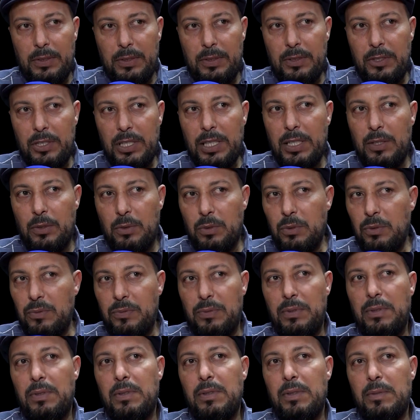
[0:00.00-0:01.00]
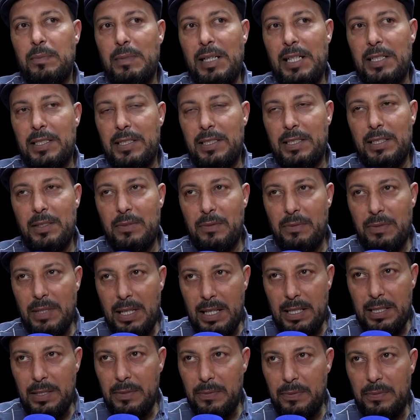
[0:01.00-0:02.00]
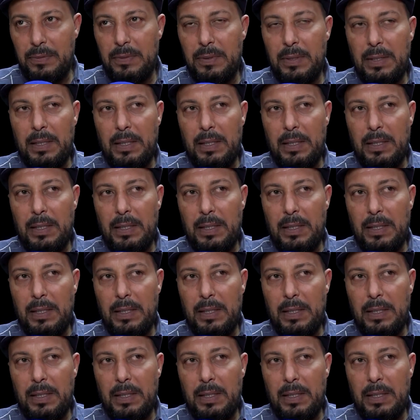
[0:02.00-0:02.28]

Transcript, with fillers: نشاركوا مع الصنف الف